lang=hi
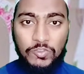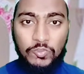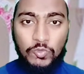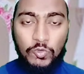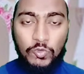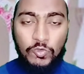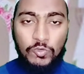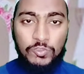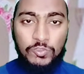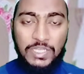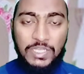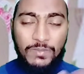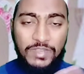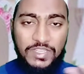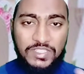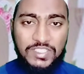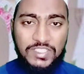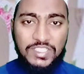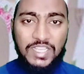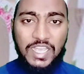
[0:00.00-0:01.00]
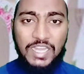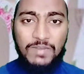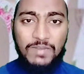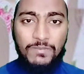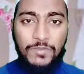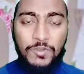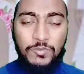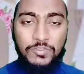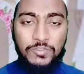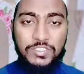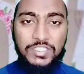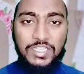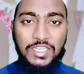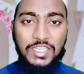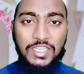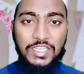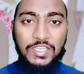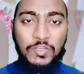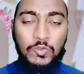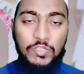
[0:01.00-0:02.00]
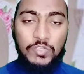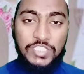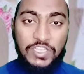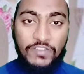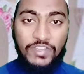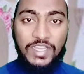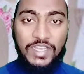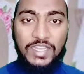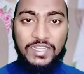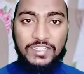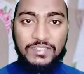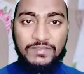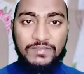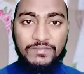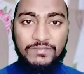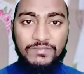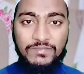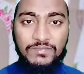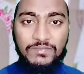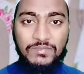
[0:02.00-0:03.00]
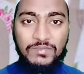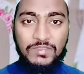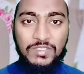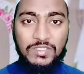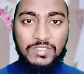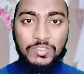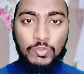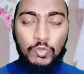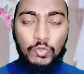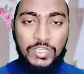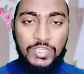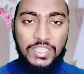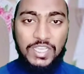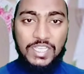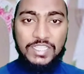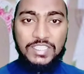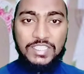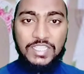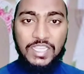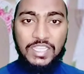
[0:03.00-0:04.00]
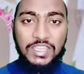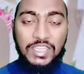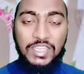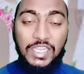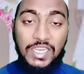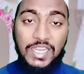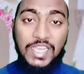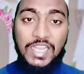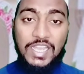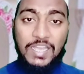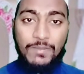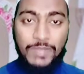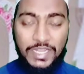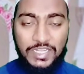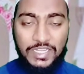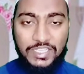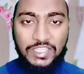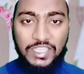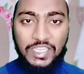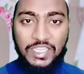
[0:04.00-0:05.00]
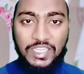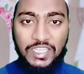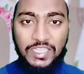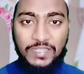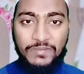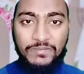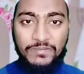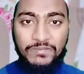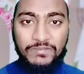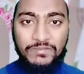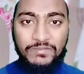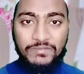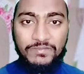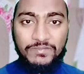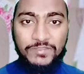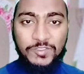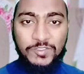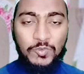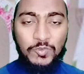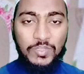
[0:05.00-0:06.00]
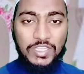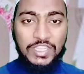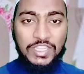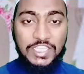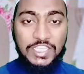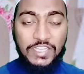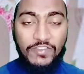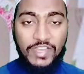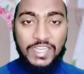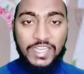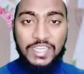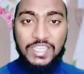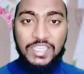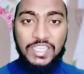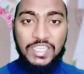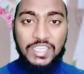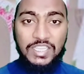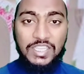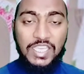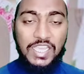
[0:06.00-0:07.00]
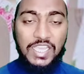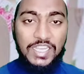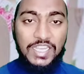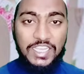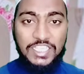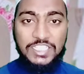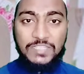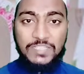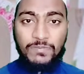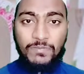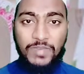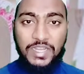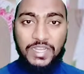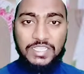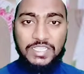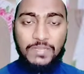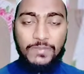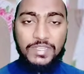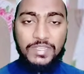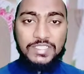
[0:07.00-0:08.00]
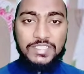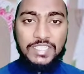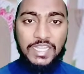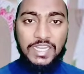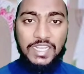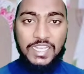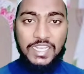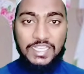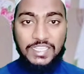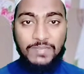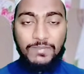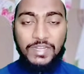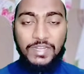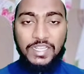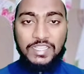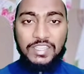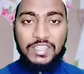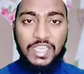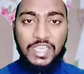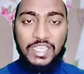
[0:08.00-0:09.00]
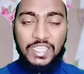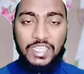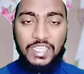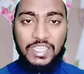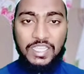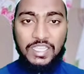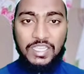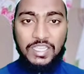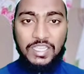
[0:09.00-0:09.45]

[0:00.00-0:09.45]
तो जब इंसान बहुत से नौजवान दुनिया से दिल लगा बैठते हैं क्योंकि जवानी की दहलीज पर जब इंसान कदम रखता है